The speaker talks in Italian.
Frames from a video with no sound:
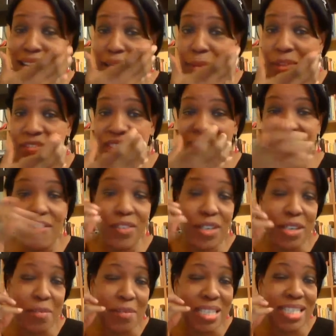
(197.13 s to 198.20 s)
mi facevano
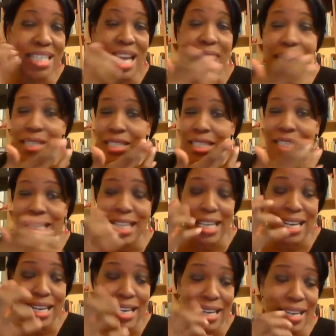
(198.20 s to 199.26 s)
i massaggi
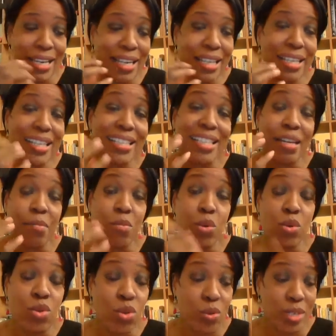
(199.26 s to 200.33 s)
eh, dei
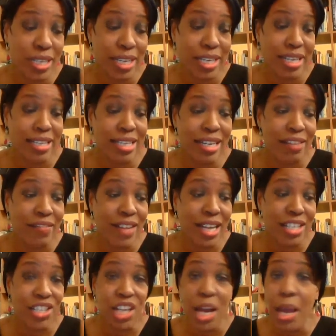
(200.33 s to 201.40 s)
muscoli della
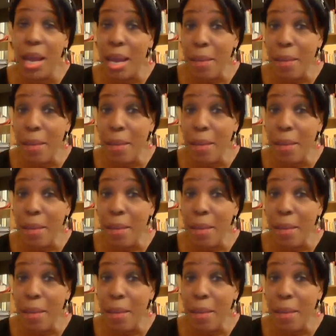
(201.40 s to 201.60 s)
faccia,